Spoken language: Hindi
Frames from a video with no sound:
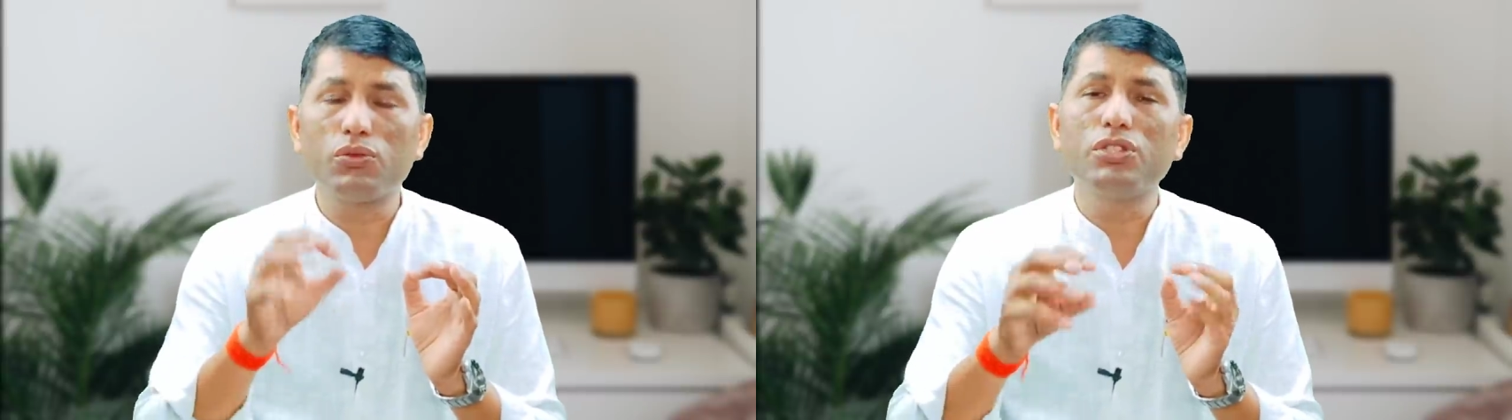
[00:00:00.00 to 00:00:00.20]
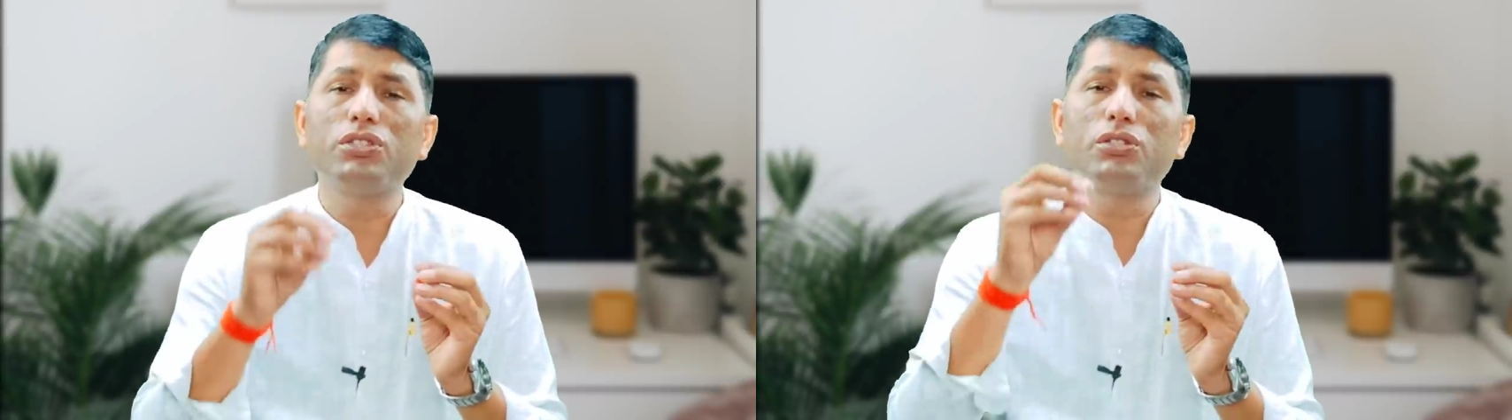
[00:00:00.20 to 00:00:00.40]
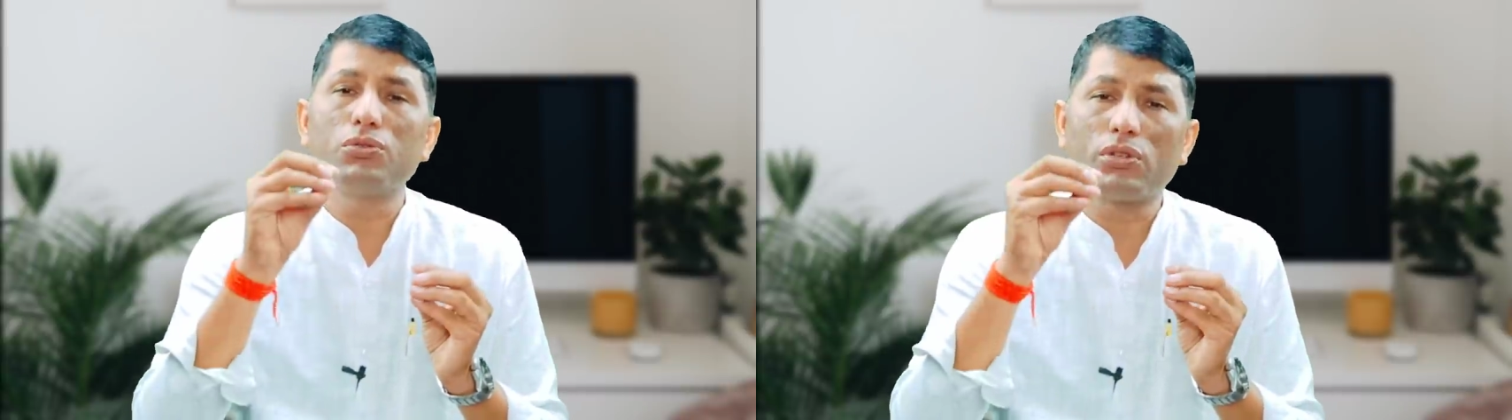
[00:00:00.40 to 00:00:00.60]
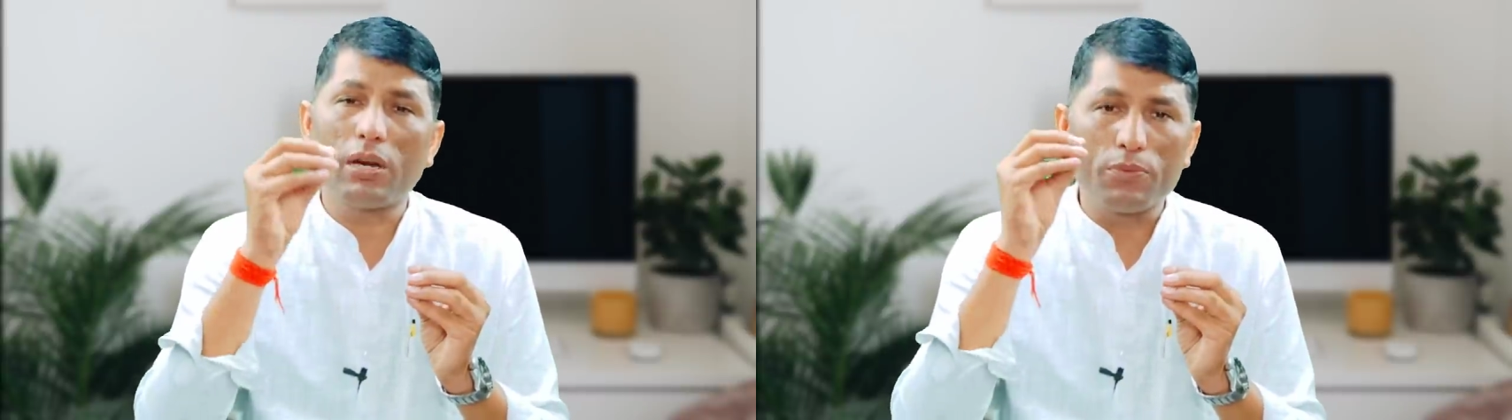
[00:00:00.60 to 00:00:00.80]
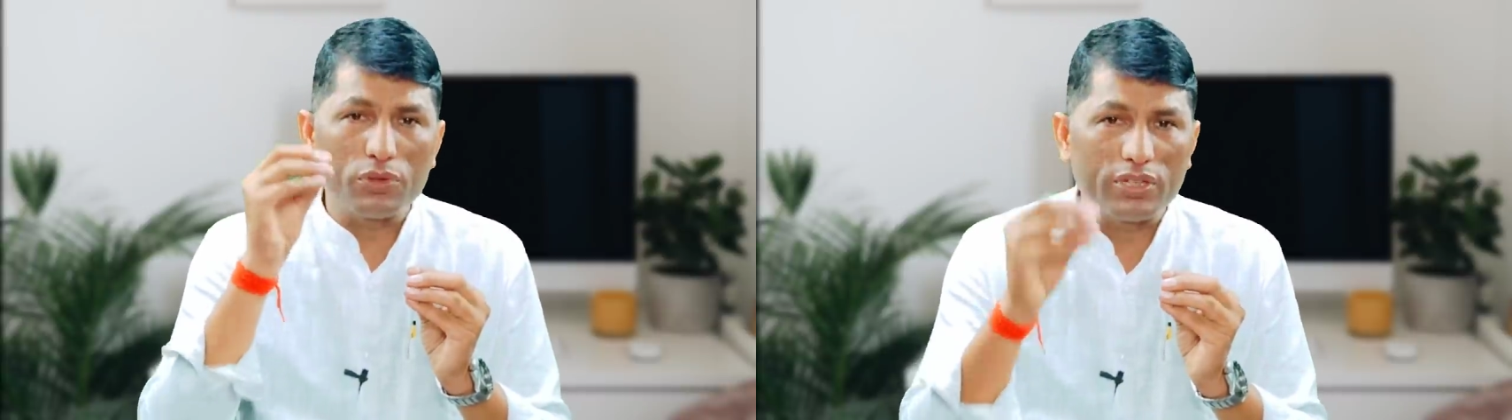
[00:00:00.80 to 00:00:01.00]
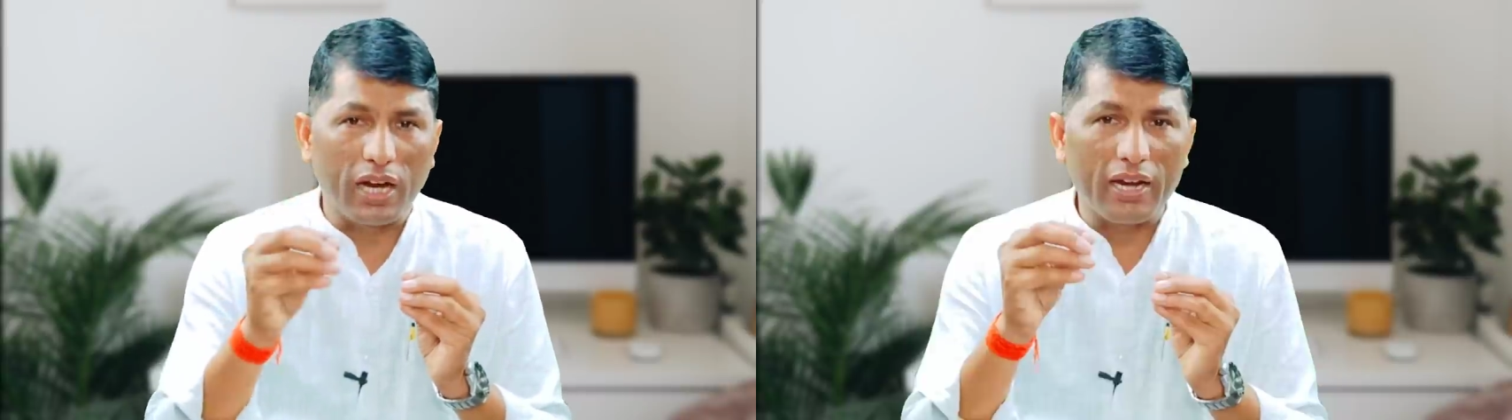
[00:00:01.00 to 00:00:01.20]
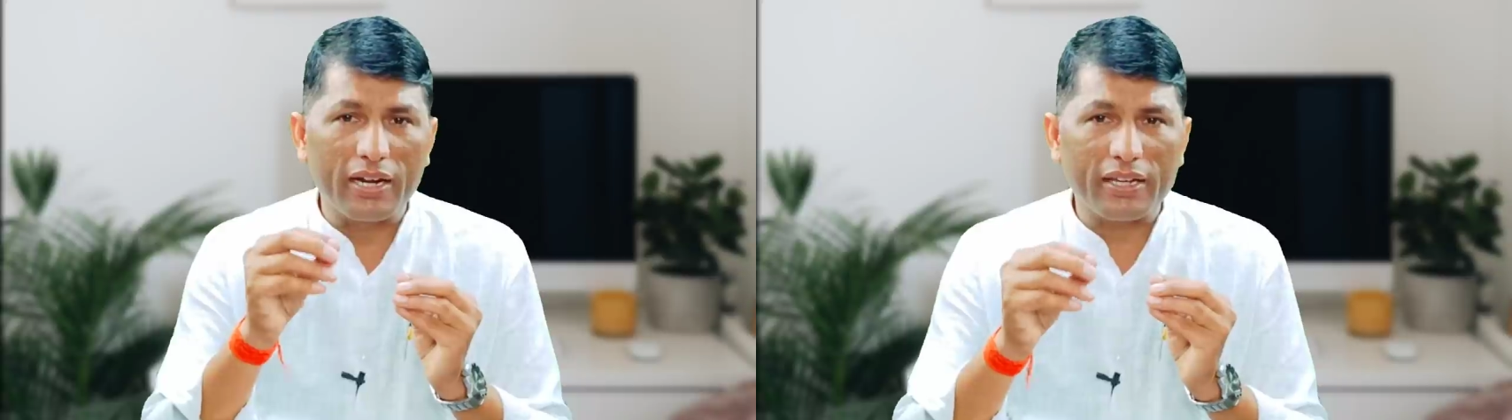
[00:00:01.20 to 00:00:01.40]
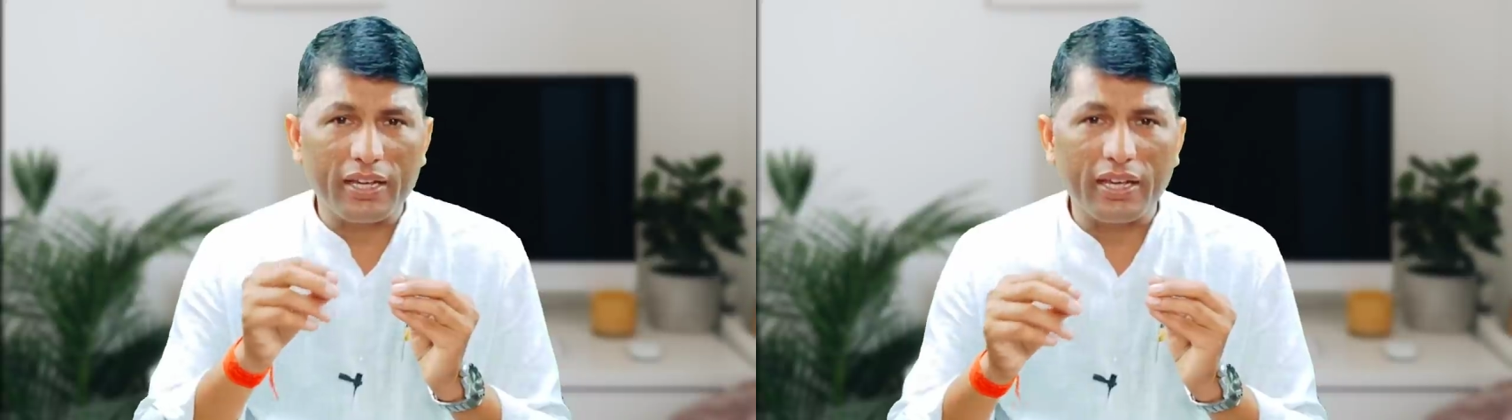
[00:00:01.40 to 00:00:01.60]
कुछ चीज़ों का आपको ध्यान
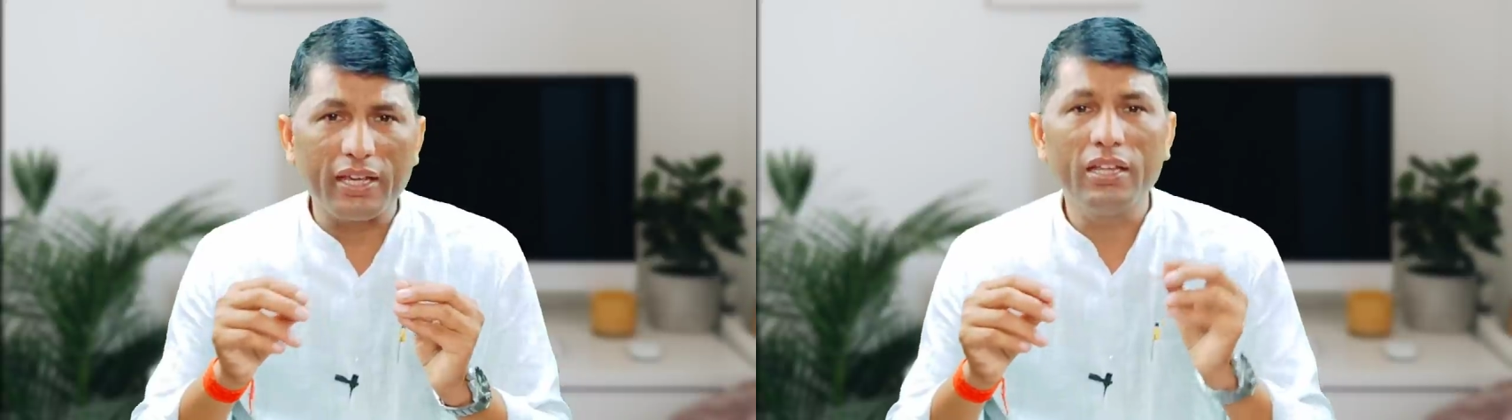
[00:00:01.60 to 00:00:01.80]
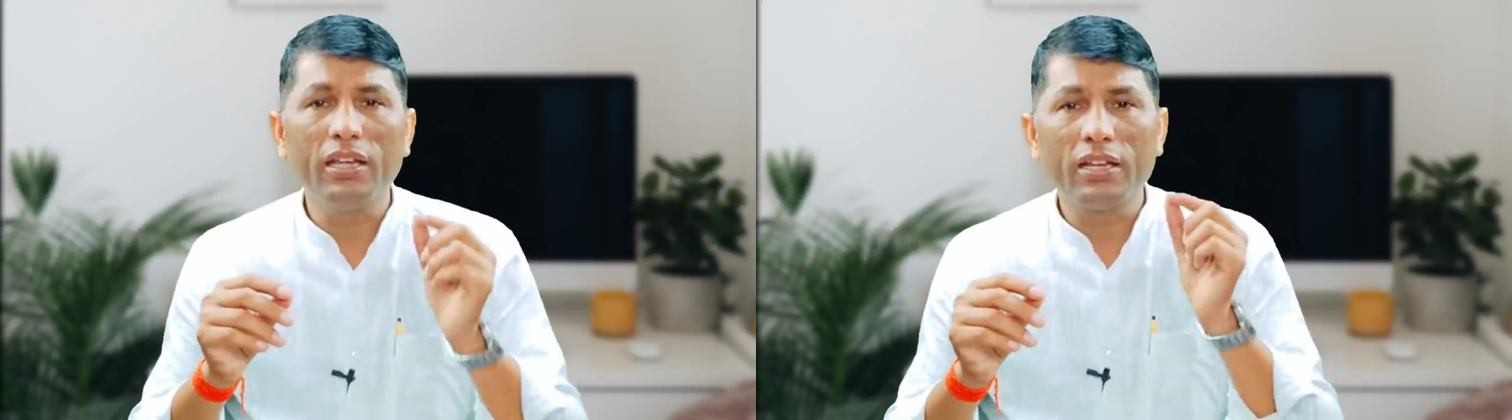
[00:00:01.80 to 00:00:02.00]
रखेंगे